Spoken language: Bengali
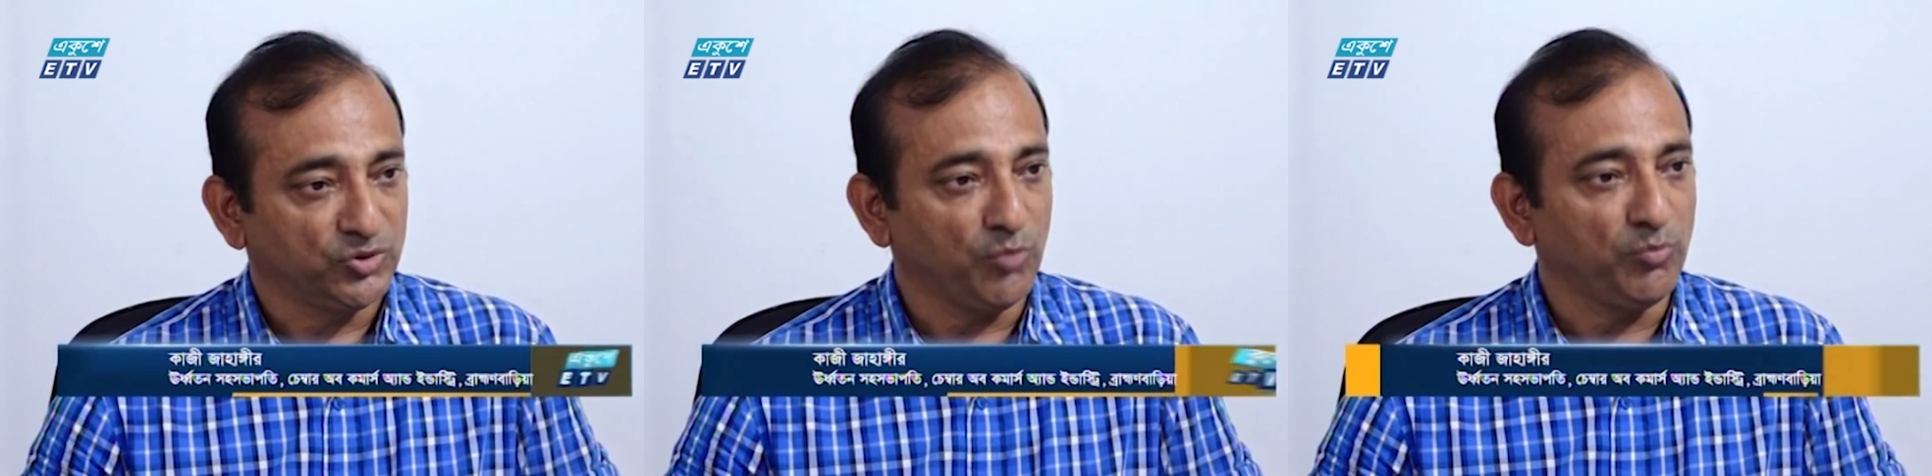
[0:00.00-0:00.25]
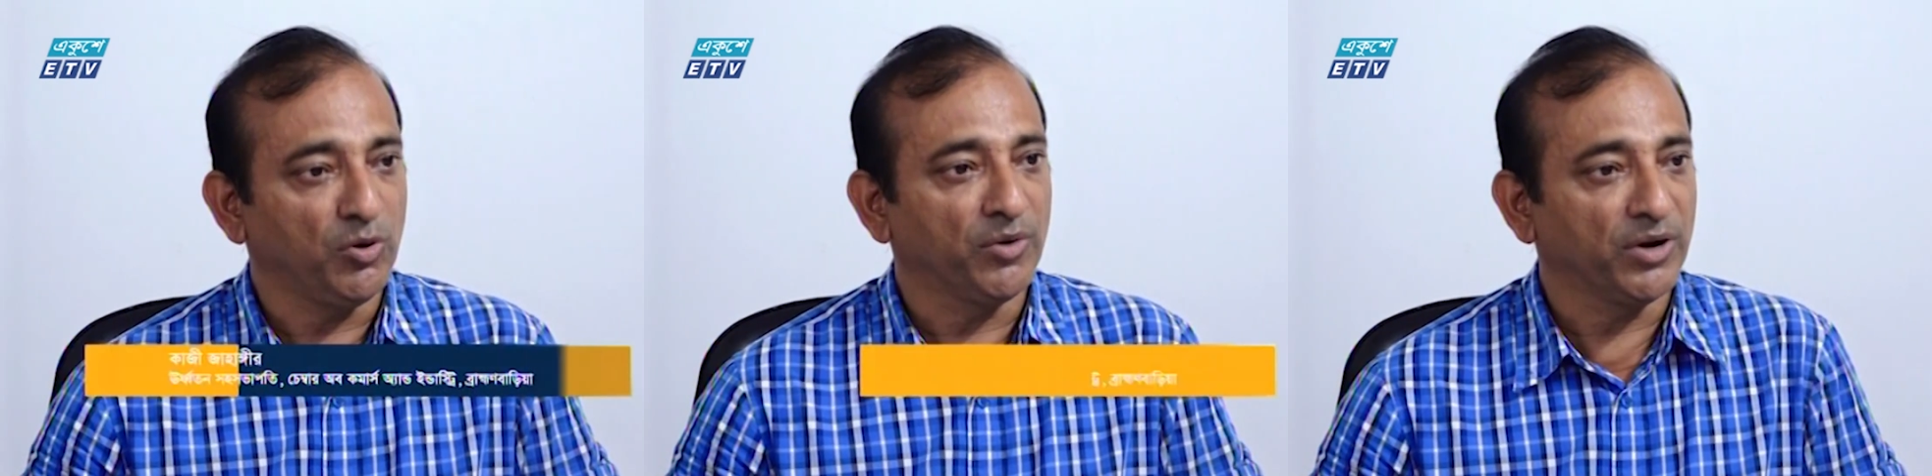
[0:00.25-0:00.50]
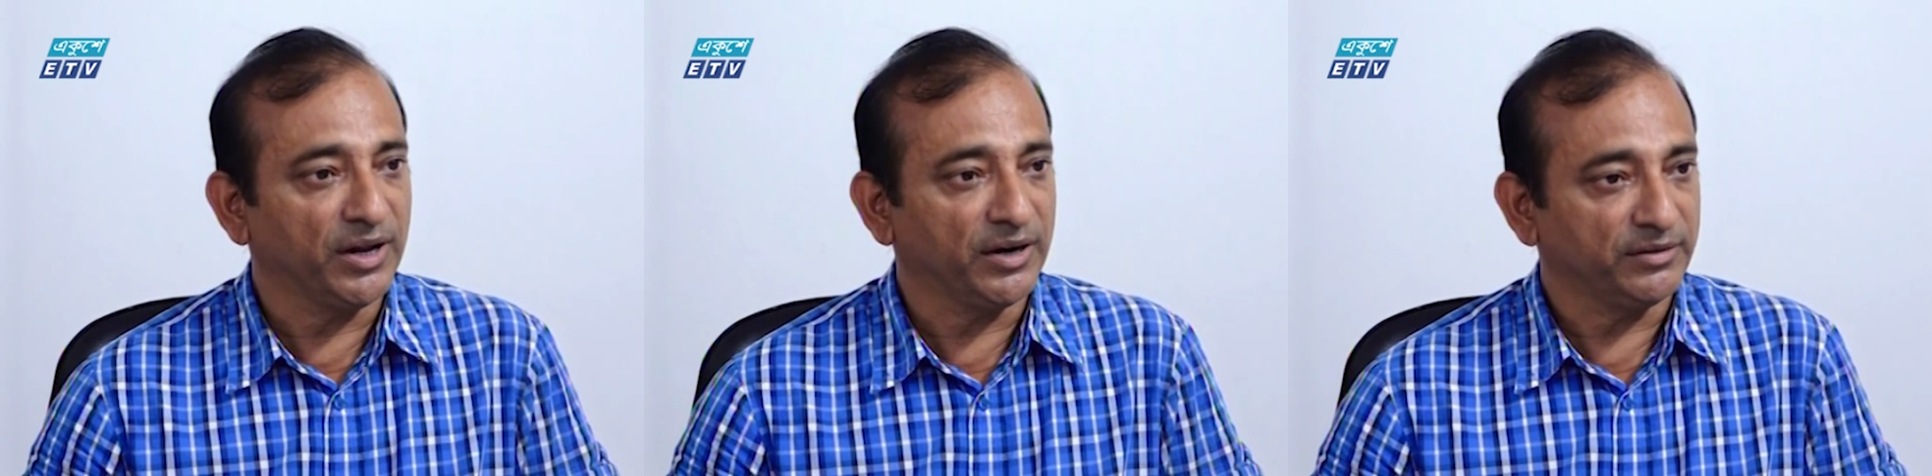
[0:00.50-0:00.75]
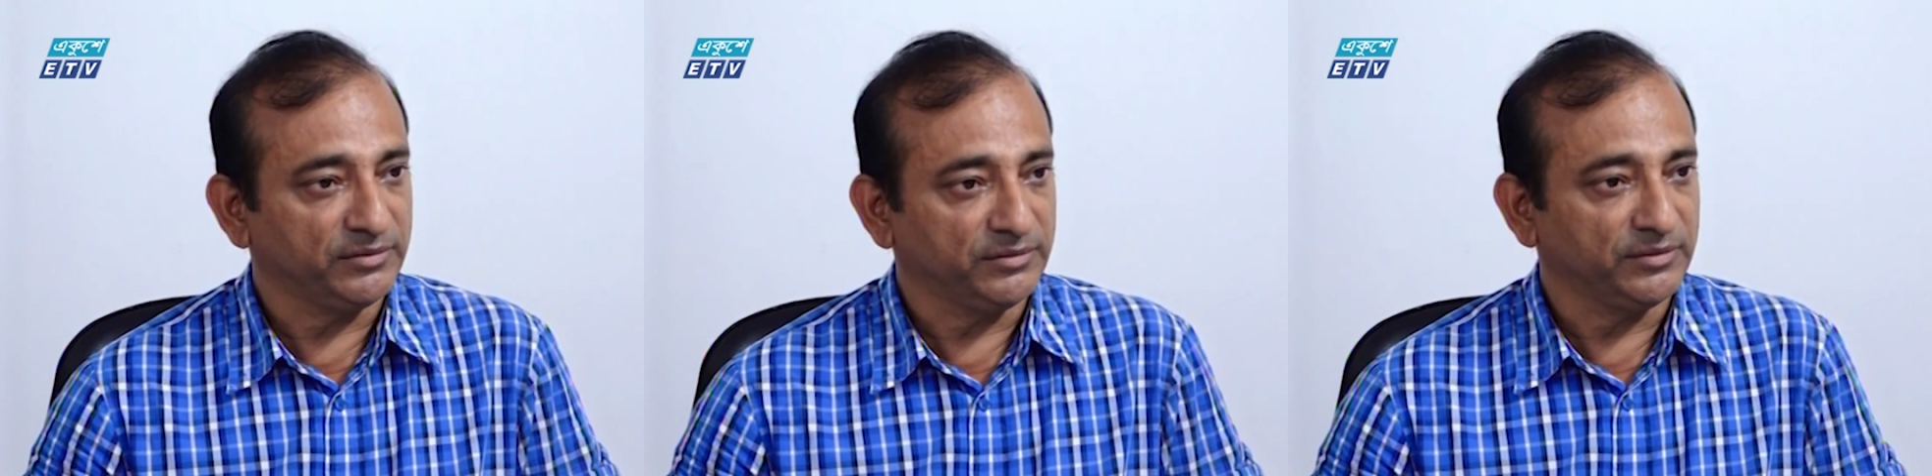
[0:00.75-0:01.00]
সম্ভাবনার
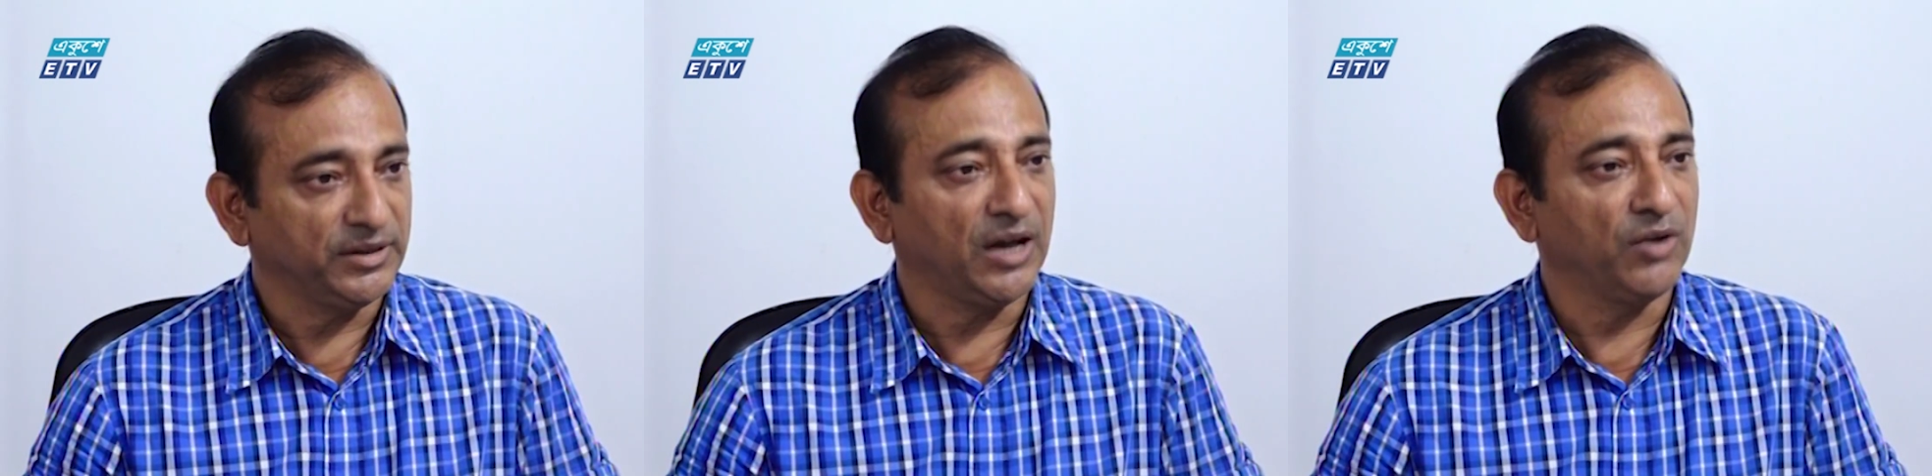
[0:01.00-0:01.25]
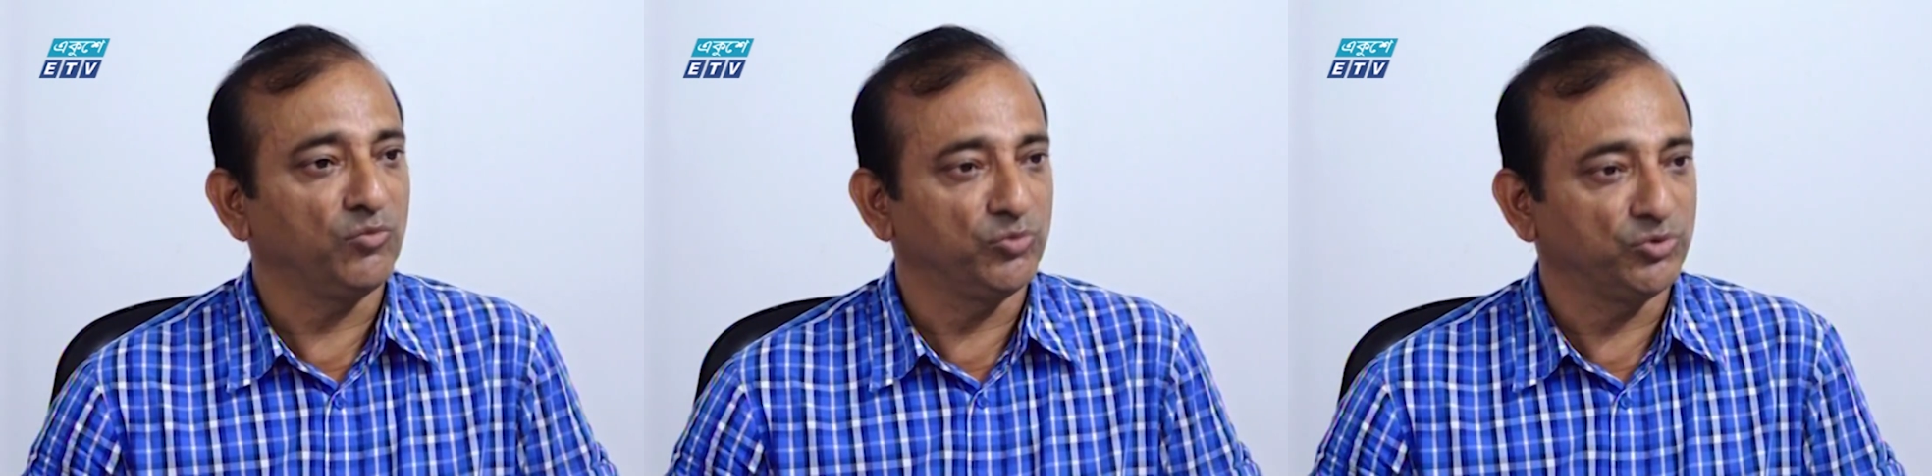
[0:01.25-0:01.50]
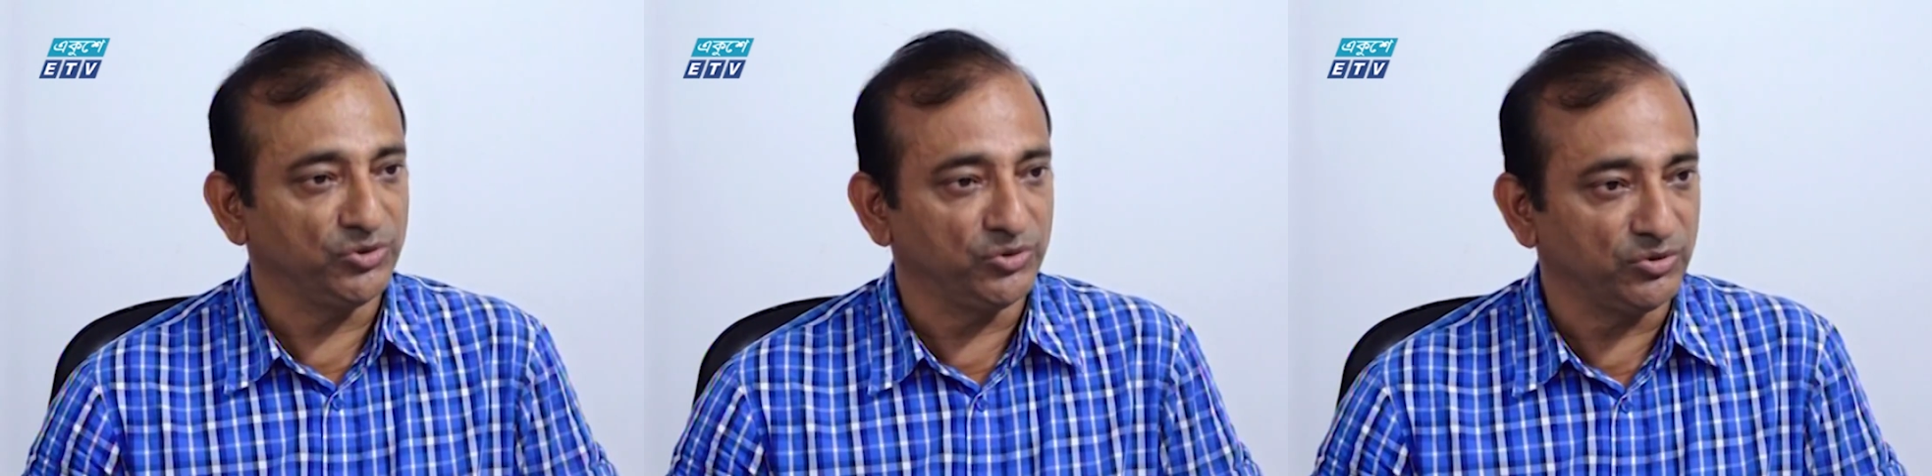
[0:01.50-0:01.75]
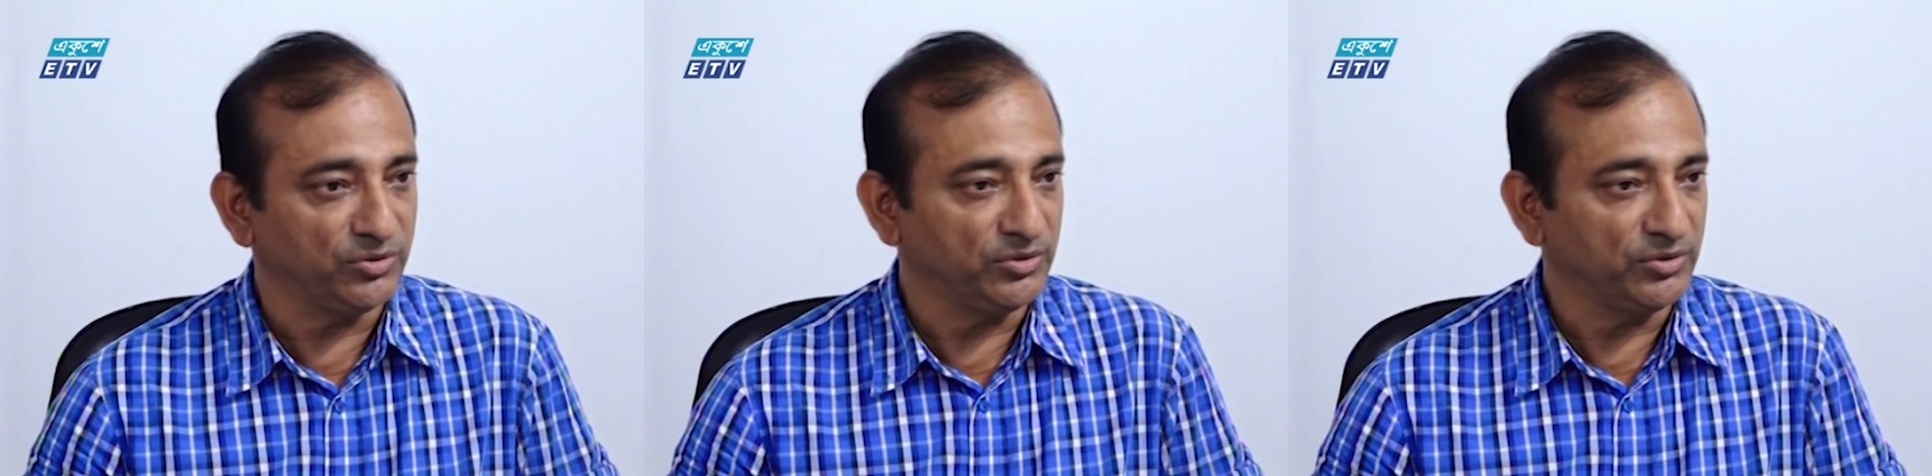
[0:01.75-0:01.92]
দ্বার উন্মোচিত